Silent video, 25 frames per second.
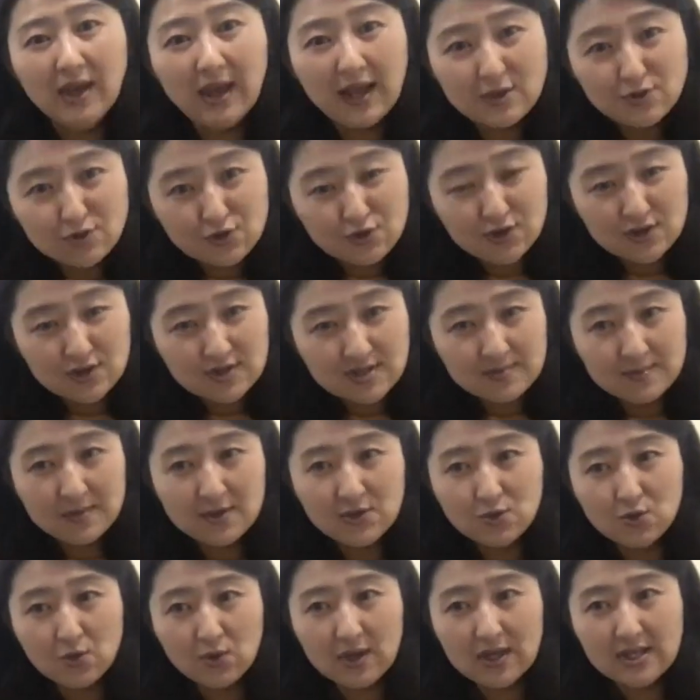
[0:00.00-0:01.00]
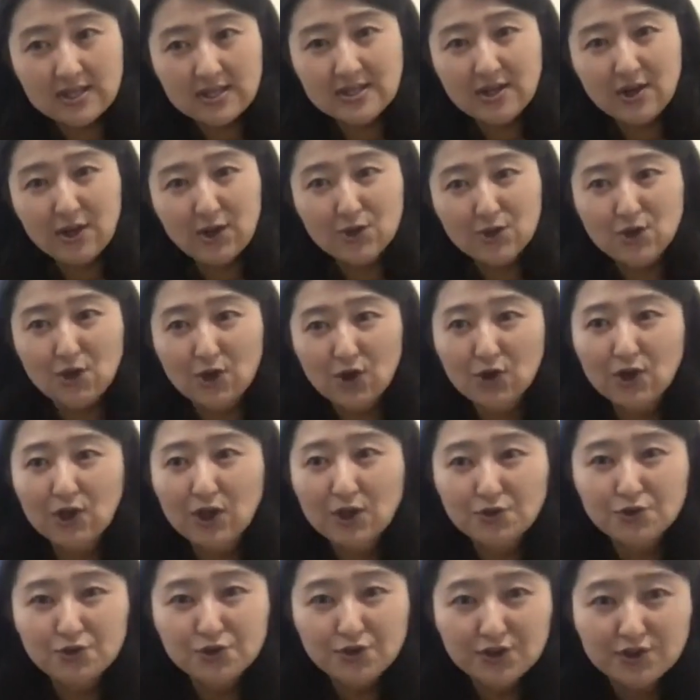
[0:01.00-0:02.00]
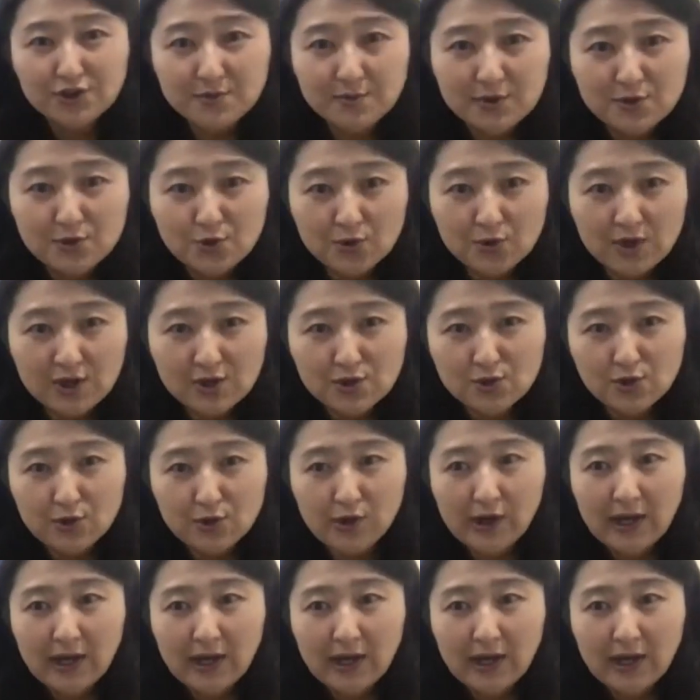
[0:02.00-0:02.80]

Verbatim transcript: 해주셨으면 좋겠어요 저렇게 해주셨으면 좋겠어요